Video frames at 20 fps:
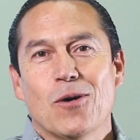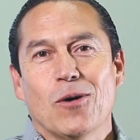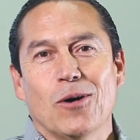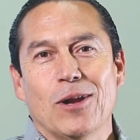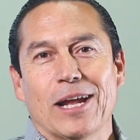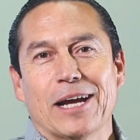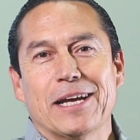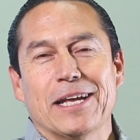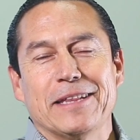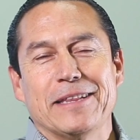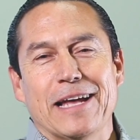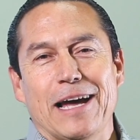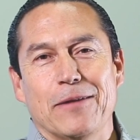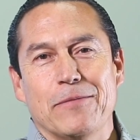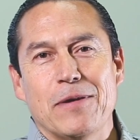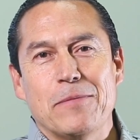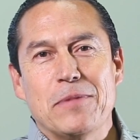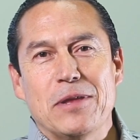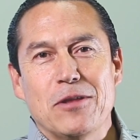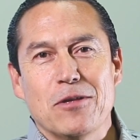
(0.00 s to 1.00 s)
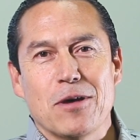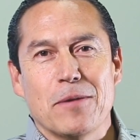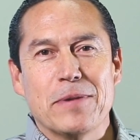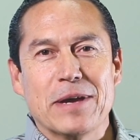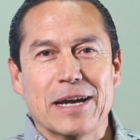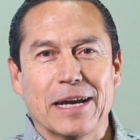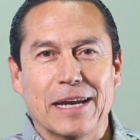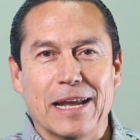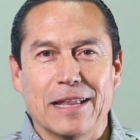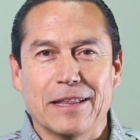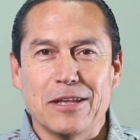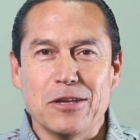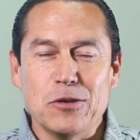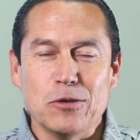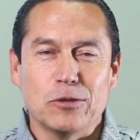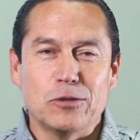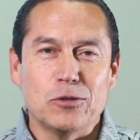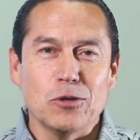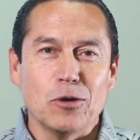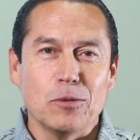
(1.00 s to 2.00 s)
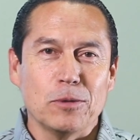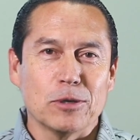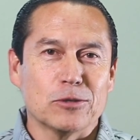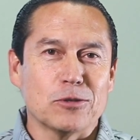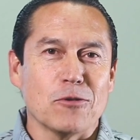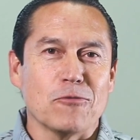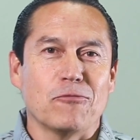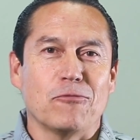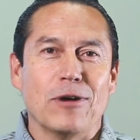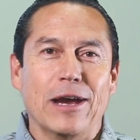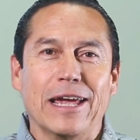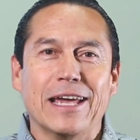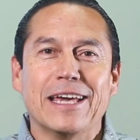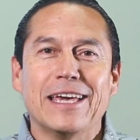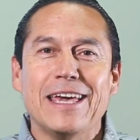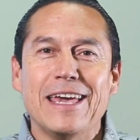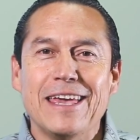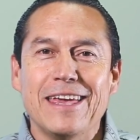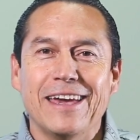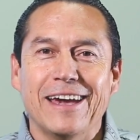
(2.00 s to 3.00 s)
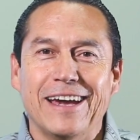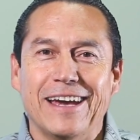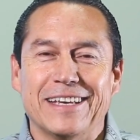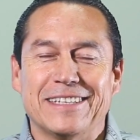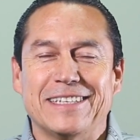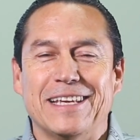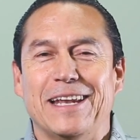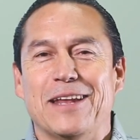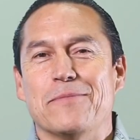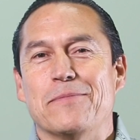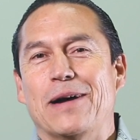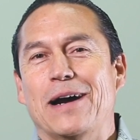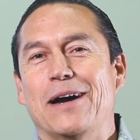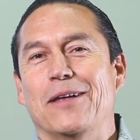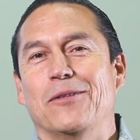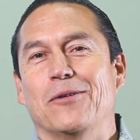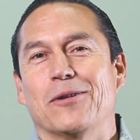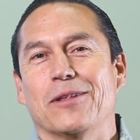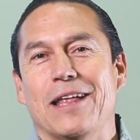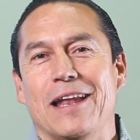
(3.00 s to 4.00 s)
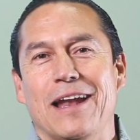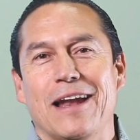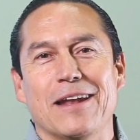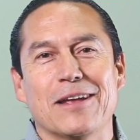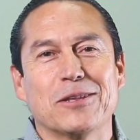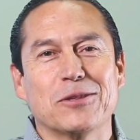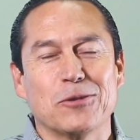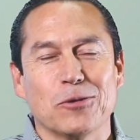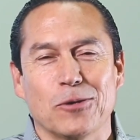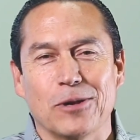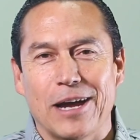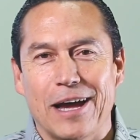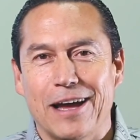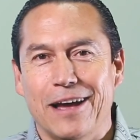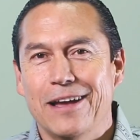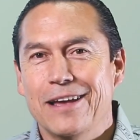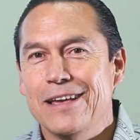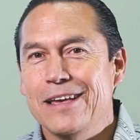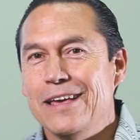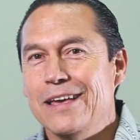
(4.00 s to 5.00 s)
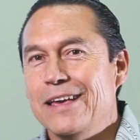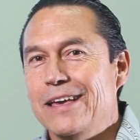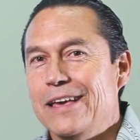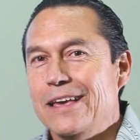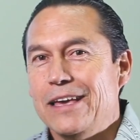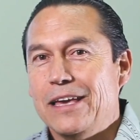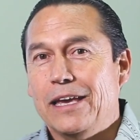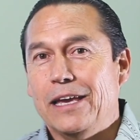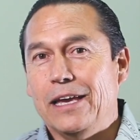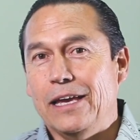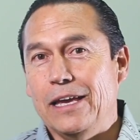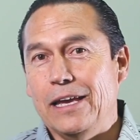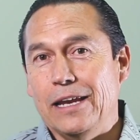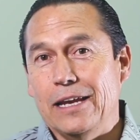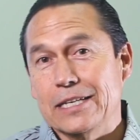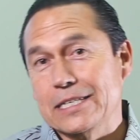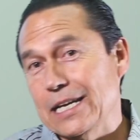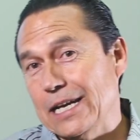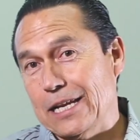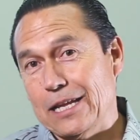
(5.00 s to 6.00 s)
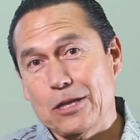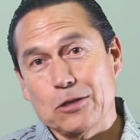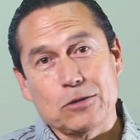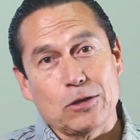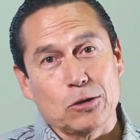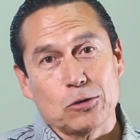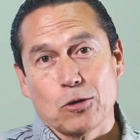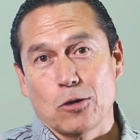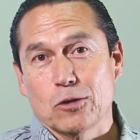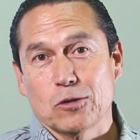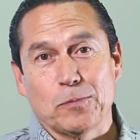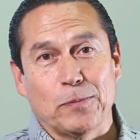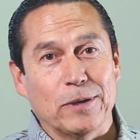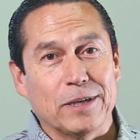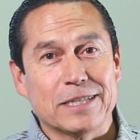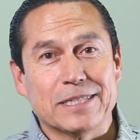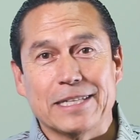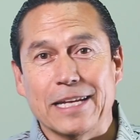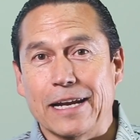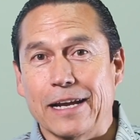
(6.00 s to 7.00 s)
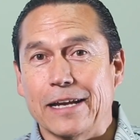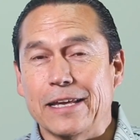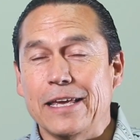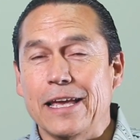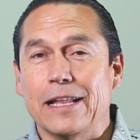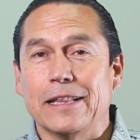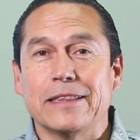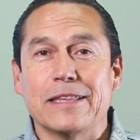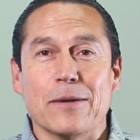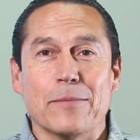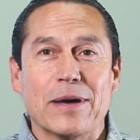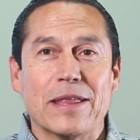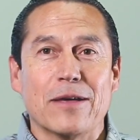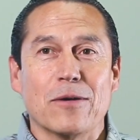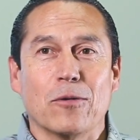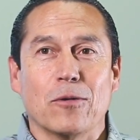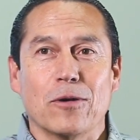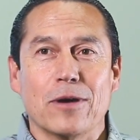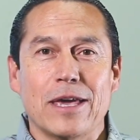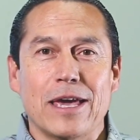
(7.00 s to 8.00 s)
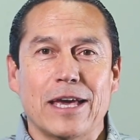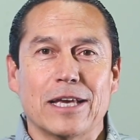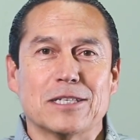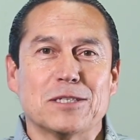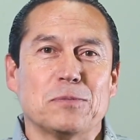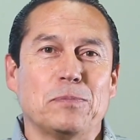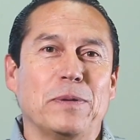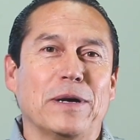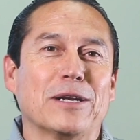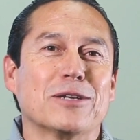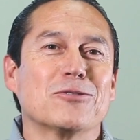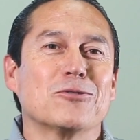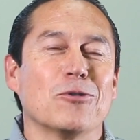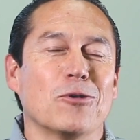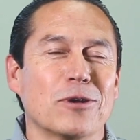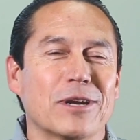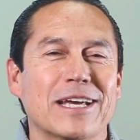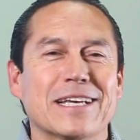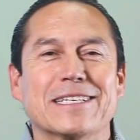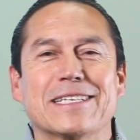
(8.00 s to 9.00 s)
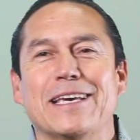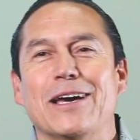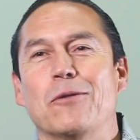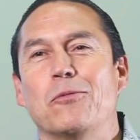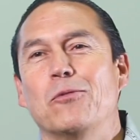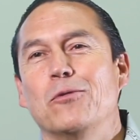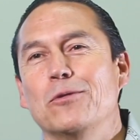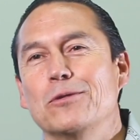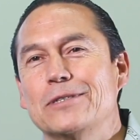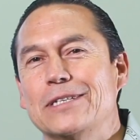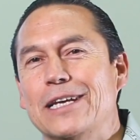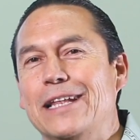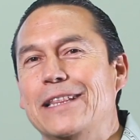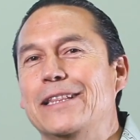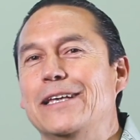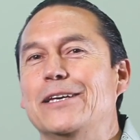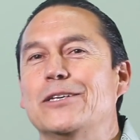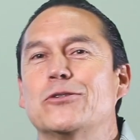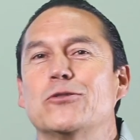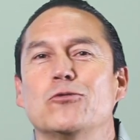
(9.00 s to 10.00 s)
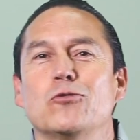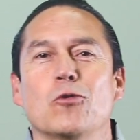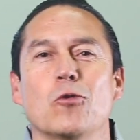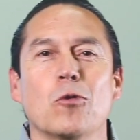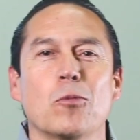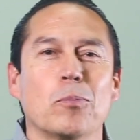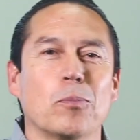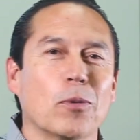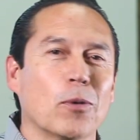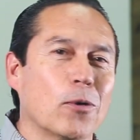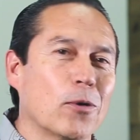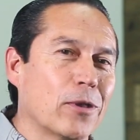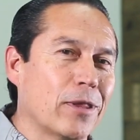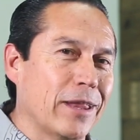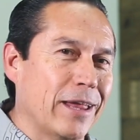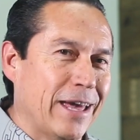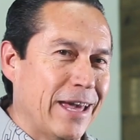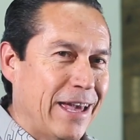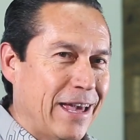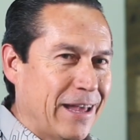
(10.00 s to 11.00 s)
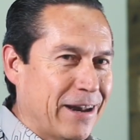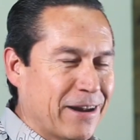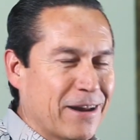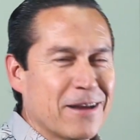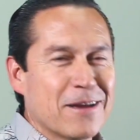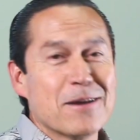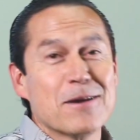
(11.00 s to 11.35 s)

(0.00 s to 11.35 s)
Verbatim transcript: Hola, ¿qué tal? Bienvenido a mi canal de YouTube. Yo soy Frank Iñiguez, el embajador de la lectura. Y les agradezco a todos por estar aquí. El tema de hoy es personas que abusan de su poder.